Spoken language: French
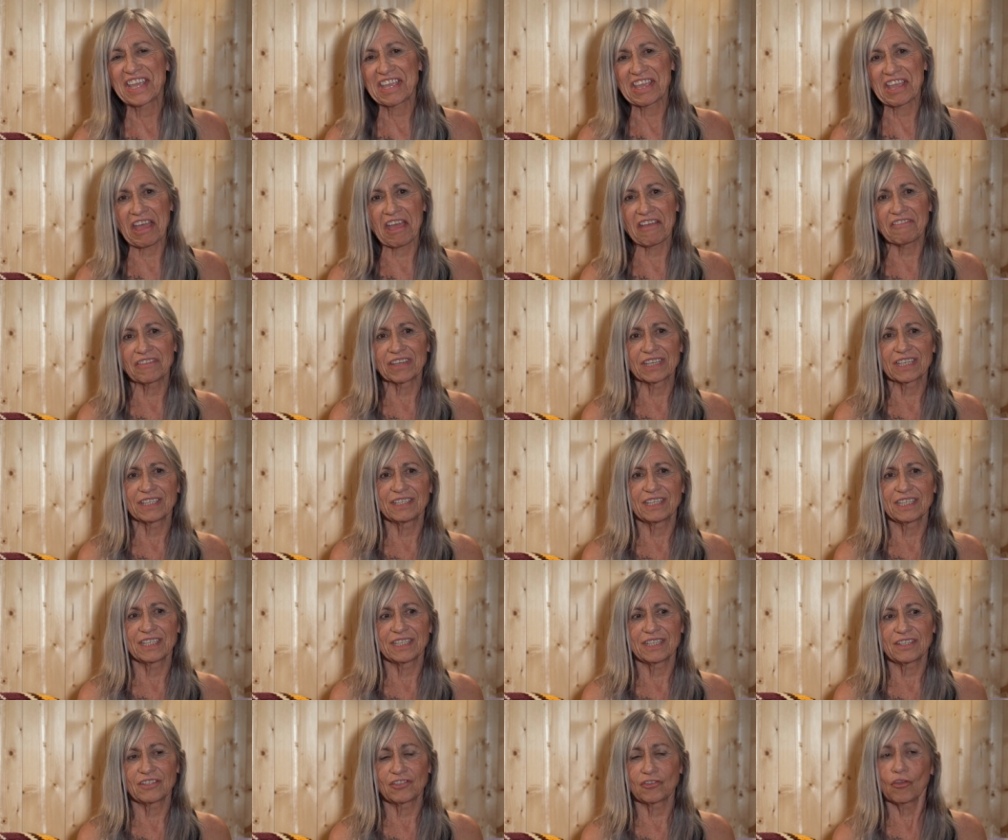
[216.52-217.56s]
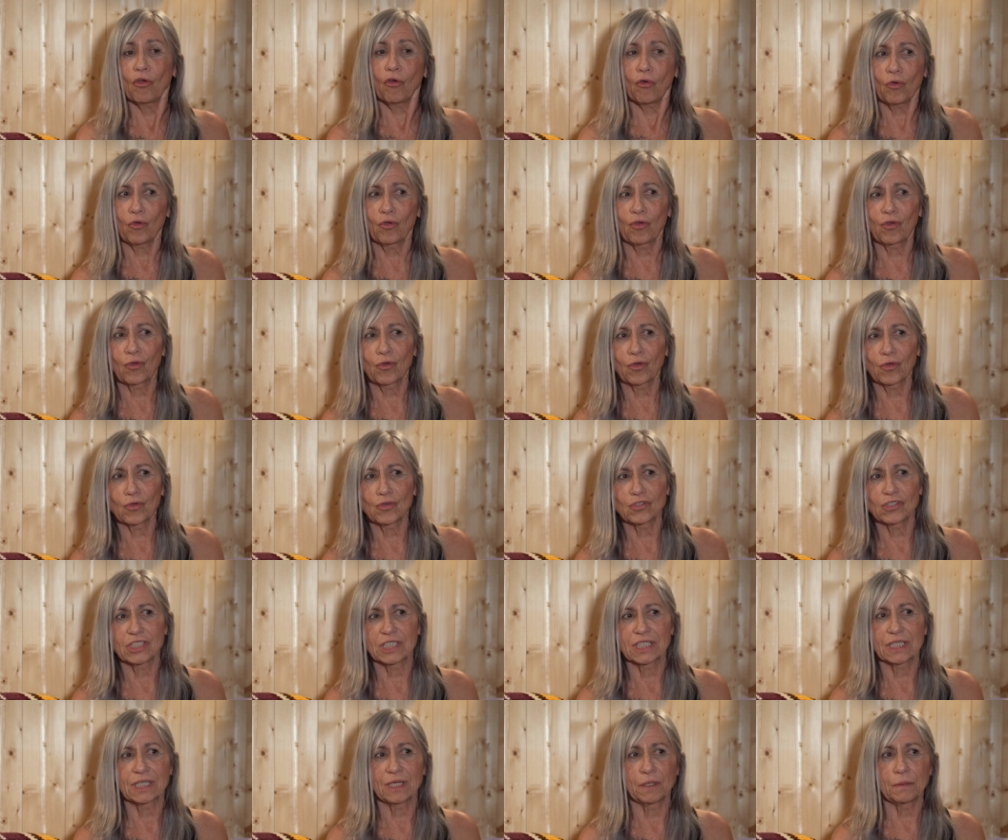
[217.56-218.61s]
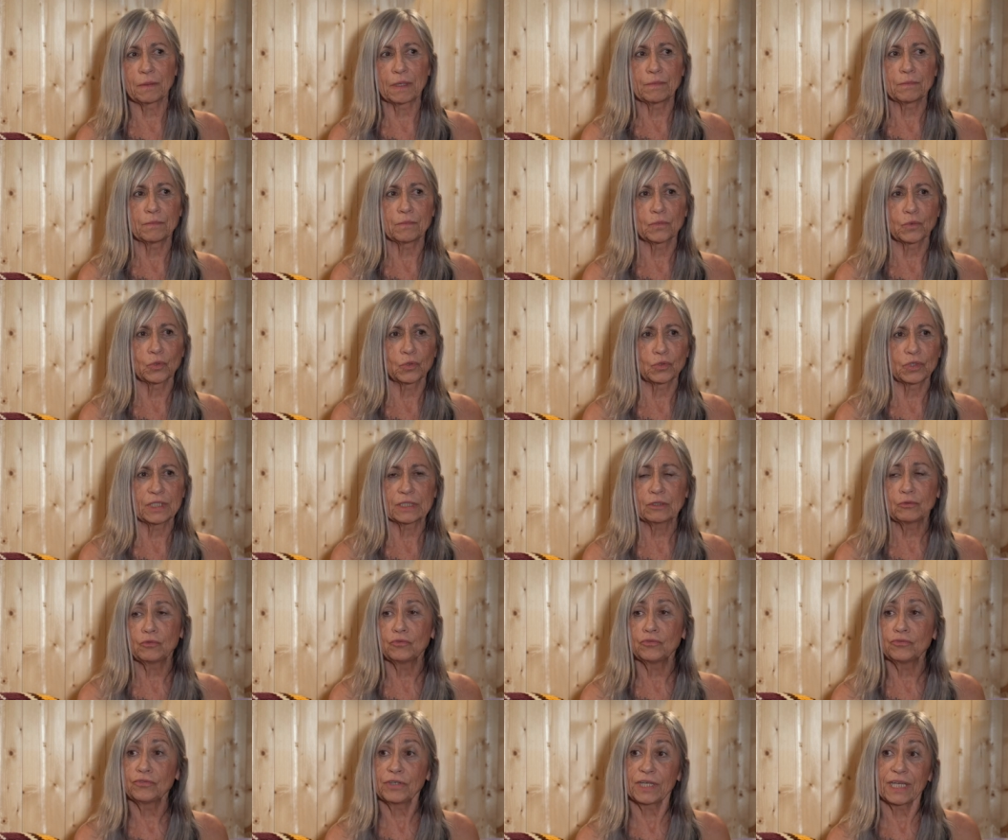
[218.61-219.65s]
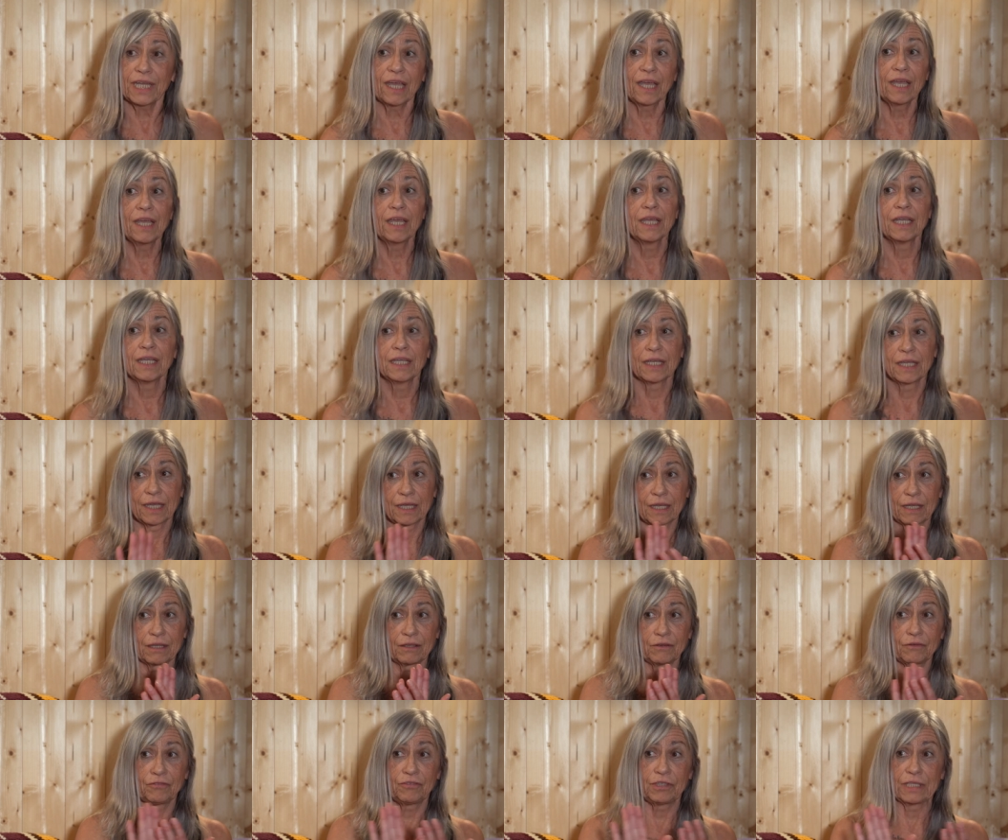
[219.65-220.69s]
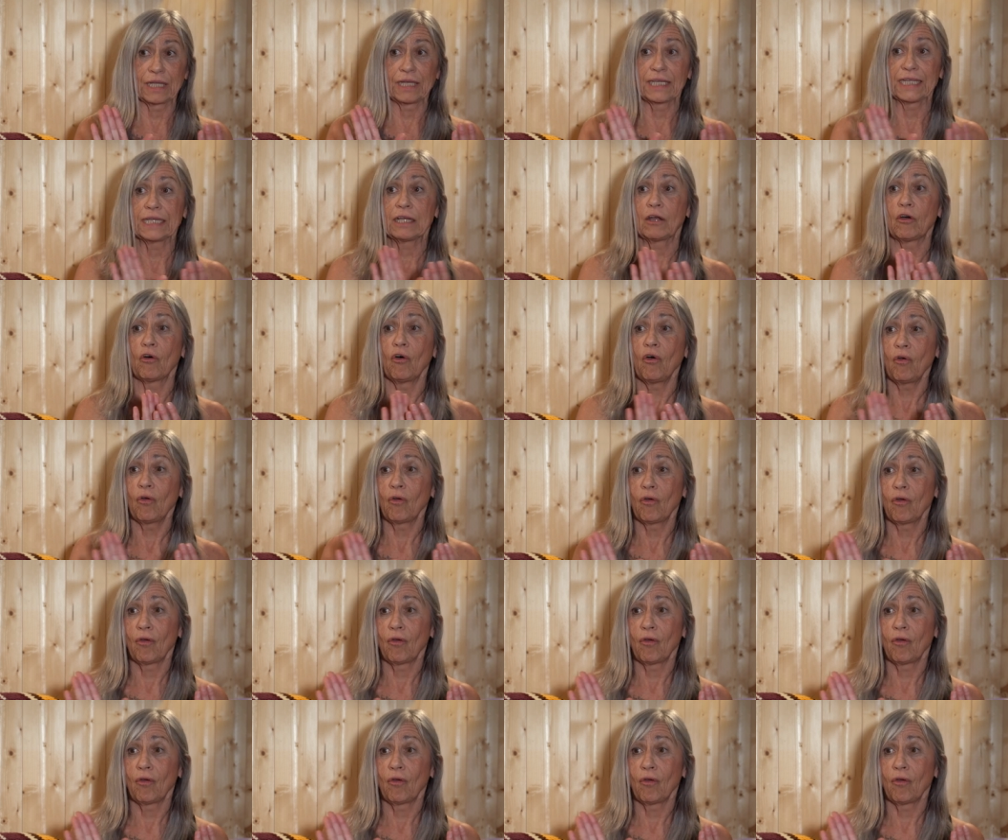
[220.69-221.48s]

et avec des gens que j'ai quand même découvert via l'écran